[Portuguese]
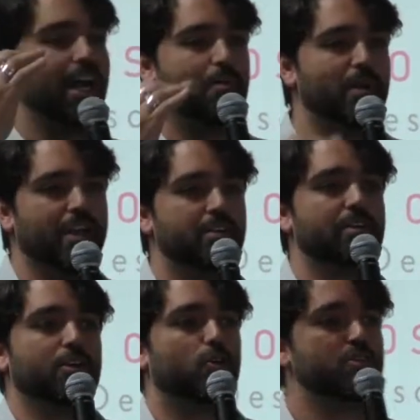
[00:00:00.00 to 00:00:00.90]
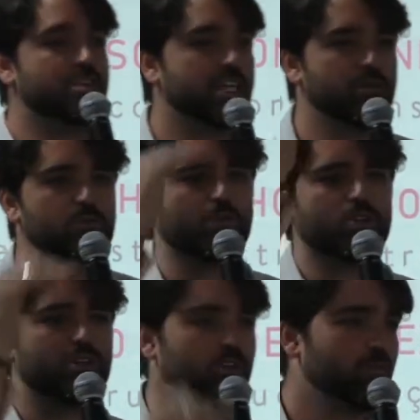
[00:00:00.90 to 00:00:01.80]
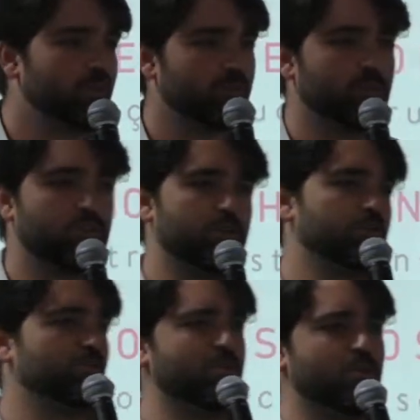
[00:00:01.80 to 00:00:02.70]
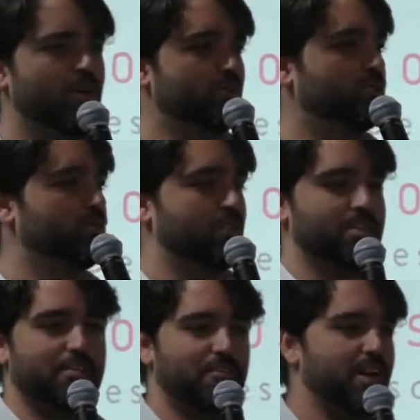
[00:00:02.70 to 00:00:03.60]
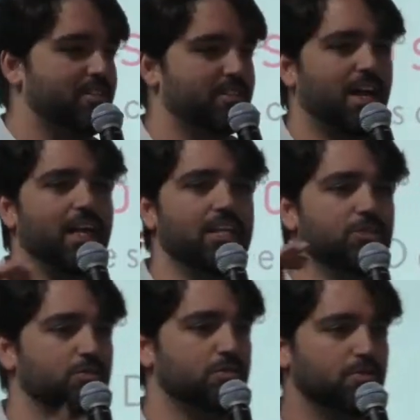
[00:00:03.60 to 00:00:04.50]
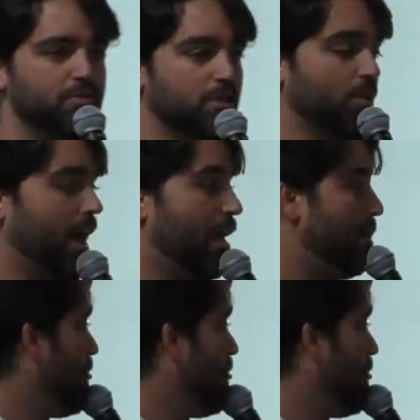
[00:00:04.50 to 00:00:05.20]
Bem, conseguimos, montamos o um manual junto com a Cefaz, está lindo, vamos lá.